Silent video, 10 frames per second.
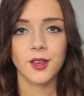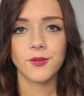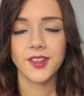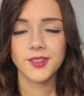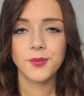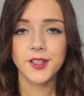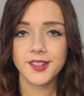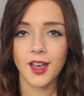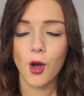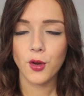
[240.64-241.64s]
Was im
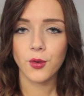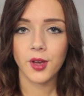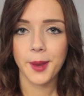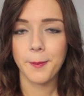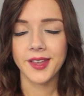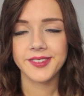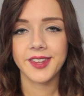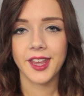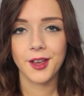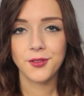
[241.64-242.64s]
Winter auch noch ein
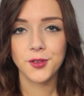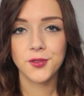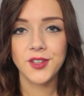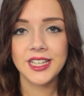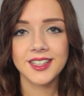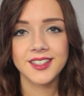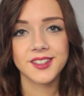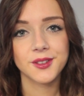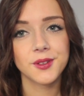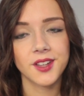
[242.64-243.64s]
Must-Have für viele
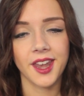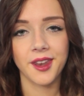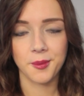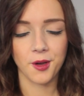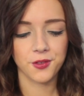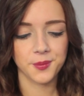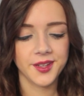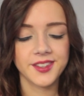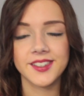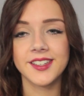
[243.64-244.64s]
ist, unter anderem auch für
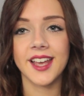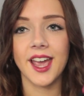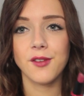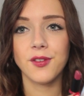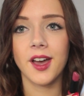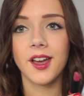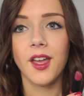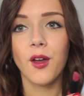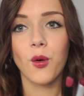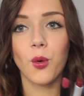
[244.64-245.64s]
mich, sind einfach
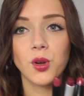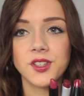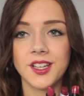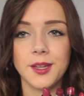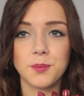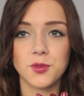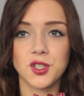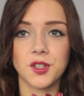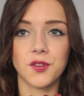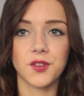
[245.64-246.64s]
rote
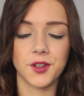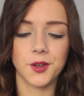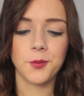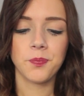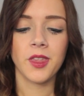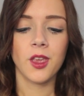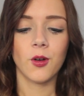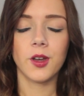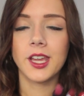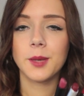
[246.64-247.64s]
Lippenstifte.
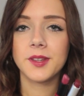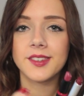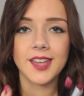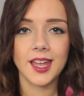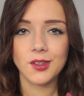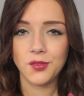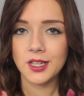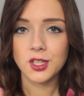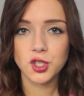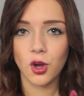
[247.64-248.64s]
Und da gibt es ganz
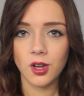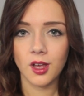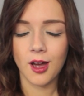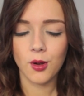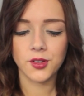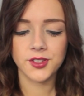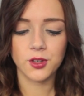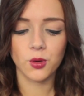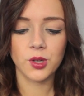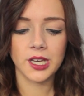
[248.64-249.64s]
viele tolle, auch aus
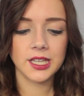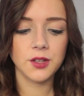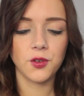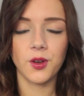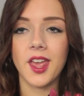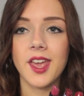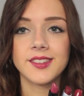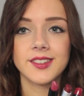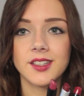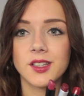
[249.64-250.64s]
der Drogerie, von
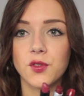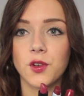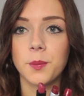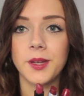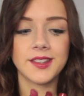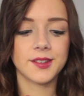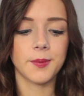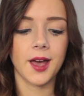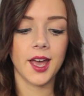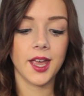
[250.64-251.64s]
Essence, von
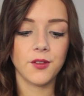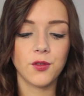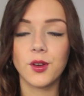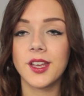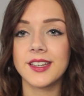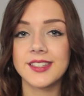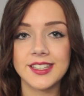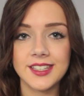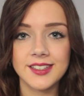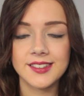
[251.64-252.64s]
P2, von
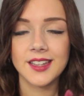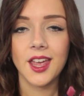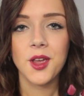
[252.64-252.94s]
Catrice.